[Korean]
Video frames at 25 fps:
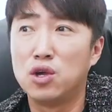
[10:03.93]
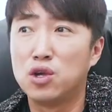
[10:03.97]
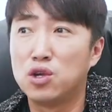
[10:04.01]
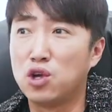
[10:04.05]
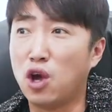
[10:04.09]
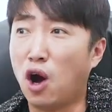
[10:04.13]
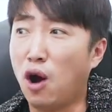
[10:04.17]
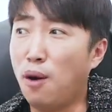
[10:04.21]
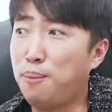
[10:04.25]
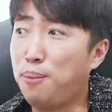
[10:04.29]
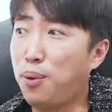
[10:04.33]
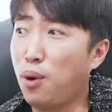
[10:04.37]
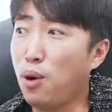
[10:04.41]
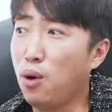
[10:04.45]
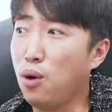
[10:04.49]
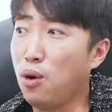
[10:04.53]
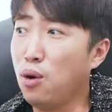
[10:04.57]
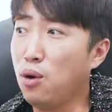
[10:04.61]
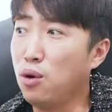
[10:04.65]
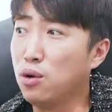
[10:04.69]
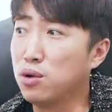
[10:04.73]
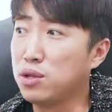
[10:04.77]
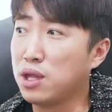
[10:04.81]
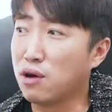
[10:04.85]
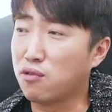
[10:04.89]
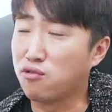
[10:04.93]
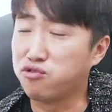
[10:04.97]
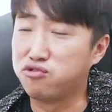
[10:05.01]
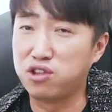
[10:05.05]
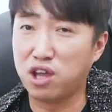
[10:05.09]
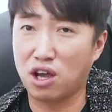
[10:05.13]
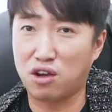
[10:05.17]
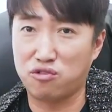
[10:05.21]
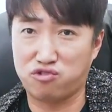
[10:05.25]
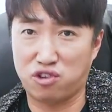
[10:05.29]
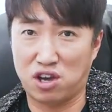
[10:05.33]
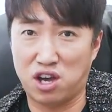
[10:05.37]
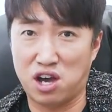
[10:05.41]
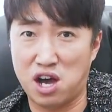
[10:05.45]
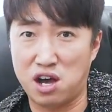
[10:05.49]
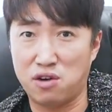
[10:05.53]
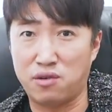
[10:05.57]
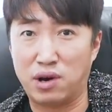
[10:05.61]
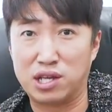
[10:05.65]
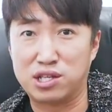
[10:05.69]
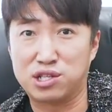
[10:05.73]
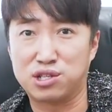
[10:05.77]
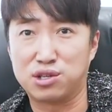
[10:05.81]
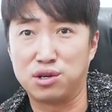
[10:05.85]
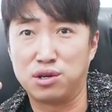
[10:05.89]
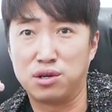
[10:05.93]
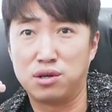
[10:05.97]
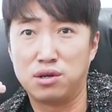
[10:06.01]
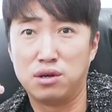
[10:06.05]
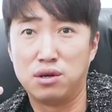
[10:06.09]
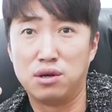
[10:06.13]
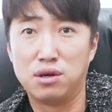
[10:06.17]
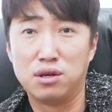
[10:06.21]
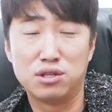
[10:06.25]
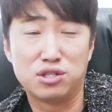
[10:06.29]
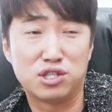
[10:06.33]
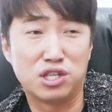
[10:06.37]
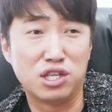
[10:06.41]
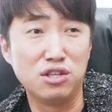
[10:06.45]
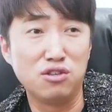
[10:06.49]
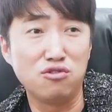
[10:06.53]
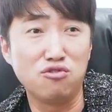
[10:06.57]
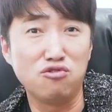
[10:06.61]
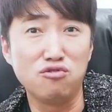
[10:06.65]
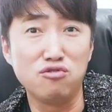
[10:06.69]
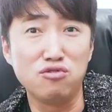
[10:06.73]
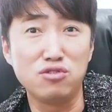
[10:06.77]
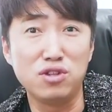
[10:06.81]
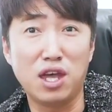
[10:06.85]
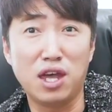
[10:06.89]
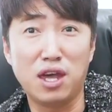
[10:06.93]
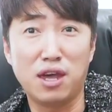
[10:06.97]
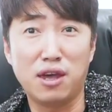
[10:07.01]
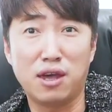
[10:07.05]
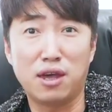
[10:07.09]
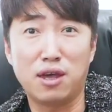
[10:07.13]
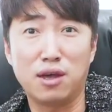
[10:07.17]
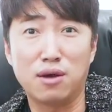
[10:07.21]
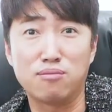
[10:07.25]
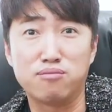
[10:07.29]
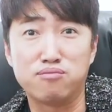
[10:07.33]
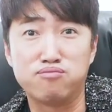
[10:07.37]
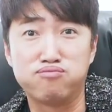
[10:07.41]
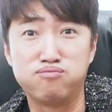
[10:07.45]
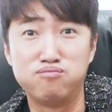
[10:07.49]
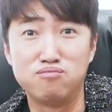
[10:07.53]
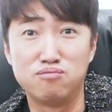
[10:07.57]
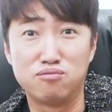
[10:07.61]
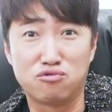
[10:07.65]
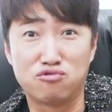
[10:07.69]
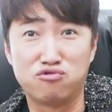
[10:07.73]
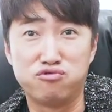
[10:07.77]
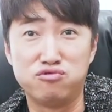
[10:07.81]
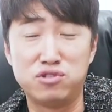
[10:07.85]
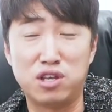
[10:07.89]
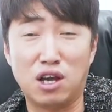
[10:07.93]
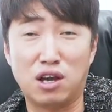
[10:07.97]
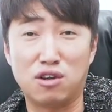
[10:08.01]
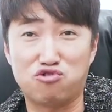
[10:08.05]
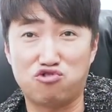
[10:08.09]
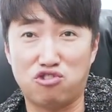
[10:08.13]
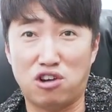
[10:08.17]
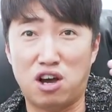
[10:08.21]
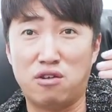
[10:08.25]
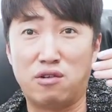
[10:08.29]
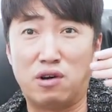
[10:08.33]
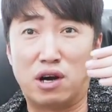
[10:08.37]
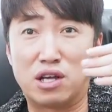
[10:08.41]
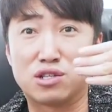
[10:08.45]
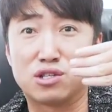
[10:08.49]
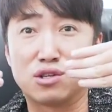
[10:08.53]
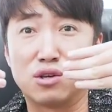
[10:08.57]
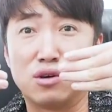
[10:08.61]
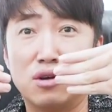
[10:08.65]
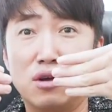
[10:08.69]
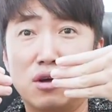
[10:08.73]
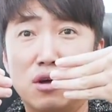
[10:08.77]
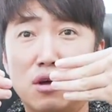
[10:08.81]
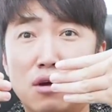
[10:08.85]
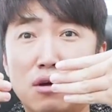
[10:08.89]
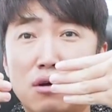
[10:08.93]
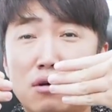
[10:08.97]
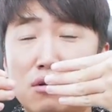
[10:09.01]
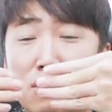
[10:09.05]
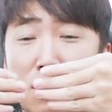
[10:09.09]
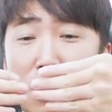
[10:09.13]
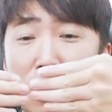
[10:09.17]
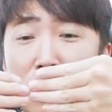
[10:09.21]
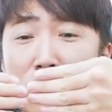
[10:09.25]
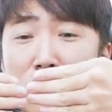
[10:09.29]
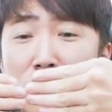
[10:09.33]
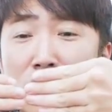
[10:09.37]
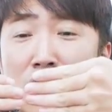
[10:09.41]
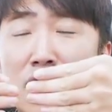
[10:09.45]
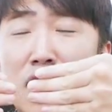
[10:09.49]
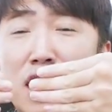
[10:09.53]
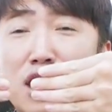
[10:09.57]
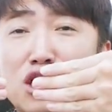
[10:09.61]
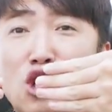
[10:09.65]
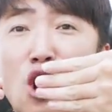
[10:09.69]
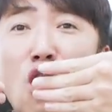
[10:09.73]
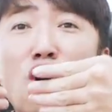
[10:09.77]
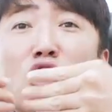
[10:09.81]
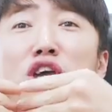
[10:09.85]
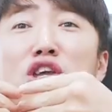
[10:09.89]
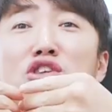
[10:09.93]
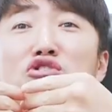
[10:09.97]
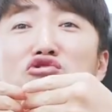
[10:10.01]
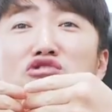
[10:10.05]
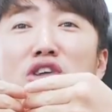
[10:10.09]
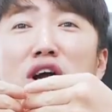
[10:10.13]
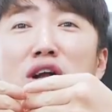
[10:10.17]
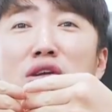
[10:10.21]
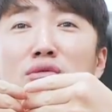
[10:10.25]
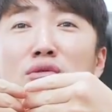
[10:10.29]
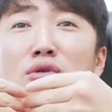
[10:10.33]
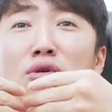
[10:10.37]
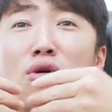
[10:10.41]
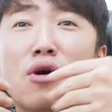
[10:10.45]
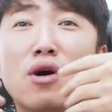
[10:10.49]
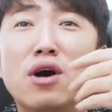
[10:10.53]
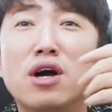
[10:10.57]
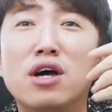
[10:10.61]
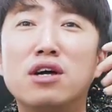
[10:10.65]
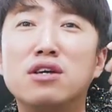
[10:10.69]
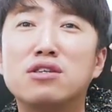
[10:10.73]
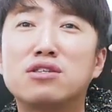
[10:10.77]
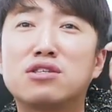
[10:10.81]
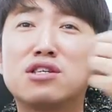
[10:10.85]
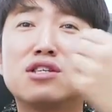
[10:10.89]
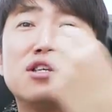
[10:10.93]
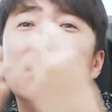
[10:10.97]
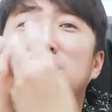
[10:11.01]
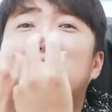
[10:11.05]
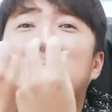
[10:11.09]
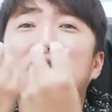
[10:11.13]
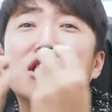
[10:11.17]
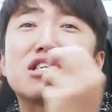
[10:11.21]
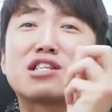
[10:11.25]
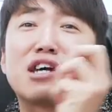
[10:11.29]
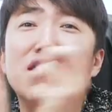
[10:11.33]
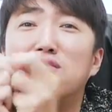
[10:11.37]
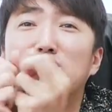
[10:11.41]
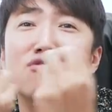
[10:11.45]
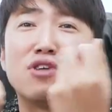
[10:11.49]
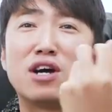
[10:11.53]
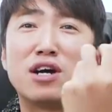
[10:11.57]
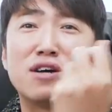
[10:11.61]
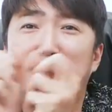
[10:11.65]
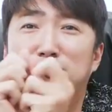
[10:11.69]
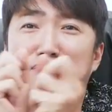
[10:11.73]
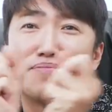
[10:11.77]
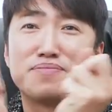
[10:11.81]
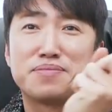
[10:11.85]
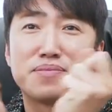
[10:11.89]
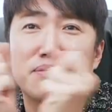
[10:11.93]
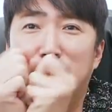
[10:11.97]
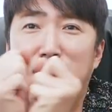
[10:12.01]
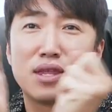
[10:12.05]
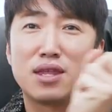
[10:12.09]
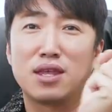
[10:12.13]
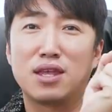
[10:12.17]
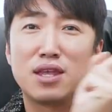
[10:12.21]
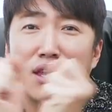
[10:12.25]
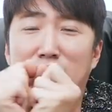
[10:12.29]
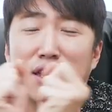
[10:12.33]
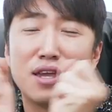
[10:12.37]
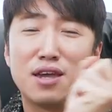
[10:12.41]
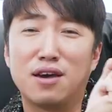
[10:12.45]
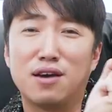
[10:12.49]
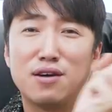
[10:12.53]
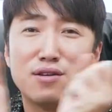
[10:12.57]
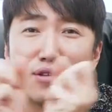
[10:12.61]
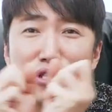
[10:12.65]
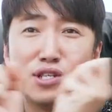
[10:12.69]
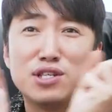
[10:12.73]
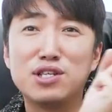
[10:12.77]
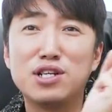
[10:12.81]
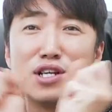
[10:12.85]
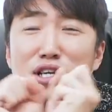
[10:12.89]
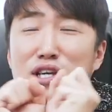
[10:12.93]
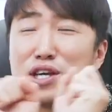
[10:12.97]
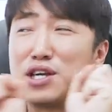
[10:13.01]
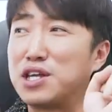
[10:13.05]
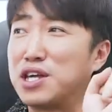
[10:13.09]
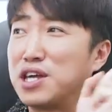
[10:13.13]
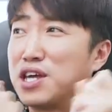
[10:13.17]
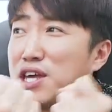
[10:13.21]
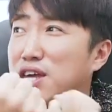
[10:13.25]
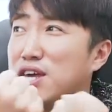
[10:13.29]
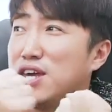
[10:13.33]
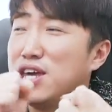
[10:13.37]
여포내 군대가 쫙 왔어. 진국내 군대가 쫙 왔어. 근데 얘네가 적인 줄 알고 지들끼리 싸운 거야. 지들끼리.